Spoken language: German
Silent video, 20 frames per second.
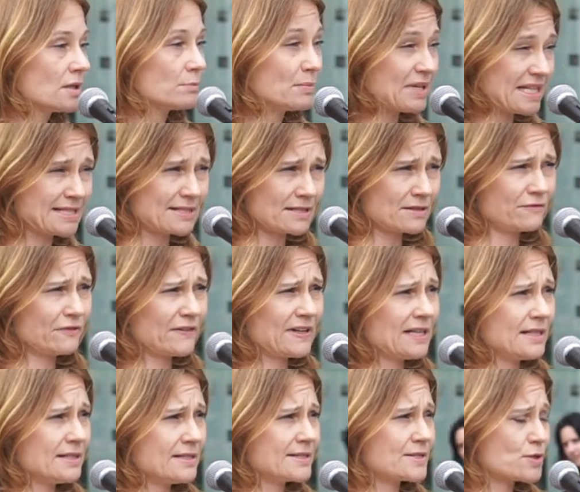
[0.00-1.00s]

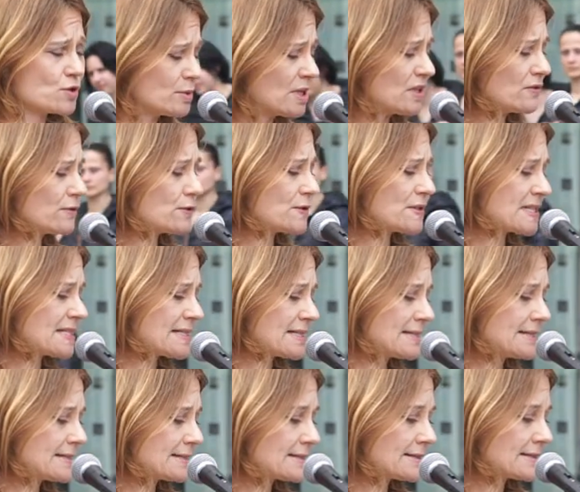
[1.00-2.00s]
bestenfalls überflüssig
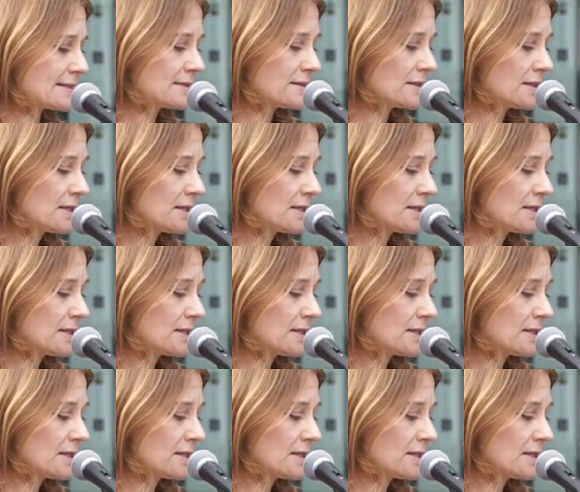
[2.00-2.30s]
ist,